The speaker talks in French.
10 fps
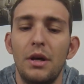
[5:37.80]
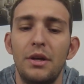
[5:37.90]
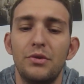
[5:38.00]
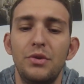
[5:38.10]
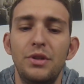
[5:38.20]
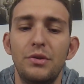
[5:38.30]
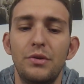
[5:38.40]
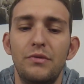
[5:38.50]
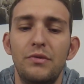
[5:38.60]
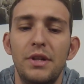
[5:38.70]
Et ensuite euh,
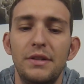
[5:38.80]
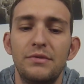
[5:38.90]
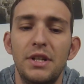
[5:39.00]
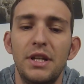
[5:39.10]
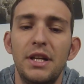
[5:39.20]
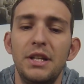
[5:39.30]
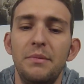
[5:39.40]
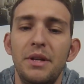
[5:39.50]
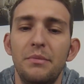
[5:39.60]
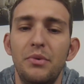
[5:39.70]
vous, allez
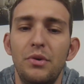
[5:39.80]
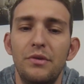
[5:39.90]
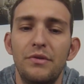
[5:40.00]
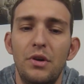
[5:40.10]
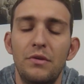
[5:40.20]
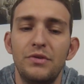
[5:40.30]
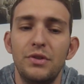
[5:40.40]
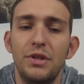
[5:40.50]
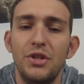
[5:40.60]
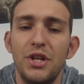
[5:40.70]
l'animer un peu en, faisant
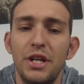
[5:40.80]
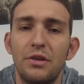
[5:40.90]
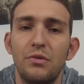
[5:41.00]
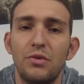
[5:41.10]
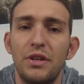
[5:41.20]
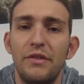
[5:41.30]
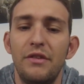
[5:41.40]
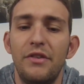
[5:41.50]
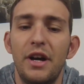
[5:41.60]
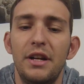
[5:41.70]
des jerks. Donc ça va le
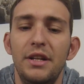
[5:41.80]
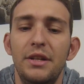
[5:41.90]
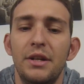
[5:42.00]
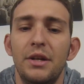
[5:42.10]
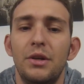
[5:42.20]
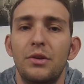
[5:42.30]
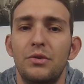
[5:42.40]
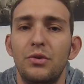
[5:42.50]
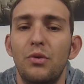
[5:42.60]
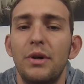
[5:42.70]
faire aller
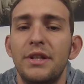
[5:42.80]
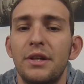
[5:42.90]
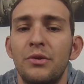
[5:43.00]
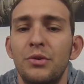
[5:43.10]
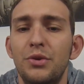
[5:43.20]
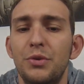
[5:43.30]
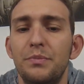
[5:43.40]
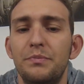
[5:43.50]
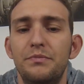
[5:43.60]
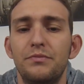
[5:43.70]
de droite à gauche.
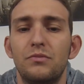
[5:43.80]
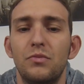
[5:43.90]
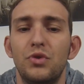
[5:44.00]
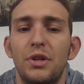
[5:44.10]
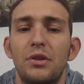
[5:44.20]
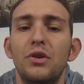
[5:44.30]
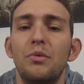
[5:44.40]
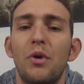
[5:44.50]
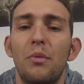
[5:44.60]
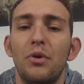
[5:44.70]
C'est un leurre qui
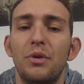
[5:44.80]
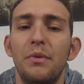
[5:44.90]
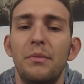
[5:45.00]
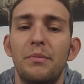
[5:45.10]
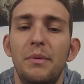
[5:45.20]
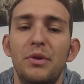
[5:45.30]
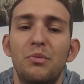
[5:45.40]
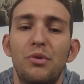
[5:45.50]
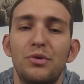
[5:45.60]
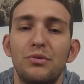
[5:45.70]
m'a rapporté bah, pas, mal de
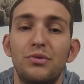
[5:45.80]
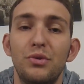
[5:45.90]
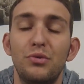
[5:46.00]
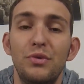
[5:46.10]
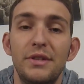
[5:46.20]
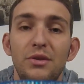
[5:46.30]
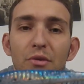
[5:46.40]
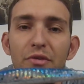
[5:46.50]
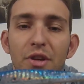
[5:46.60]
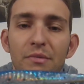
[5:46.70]
poissons, surtout des
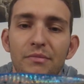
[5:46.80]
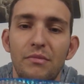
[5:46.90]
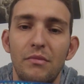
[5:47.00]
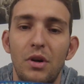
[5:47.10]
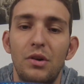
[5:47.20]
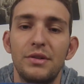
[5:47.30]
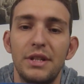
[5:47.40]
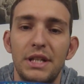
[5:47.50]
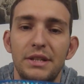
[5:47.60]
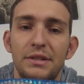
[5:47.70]
orphis. Alors
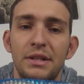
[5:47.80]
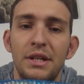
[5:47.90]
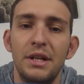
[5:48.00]
ça,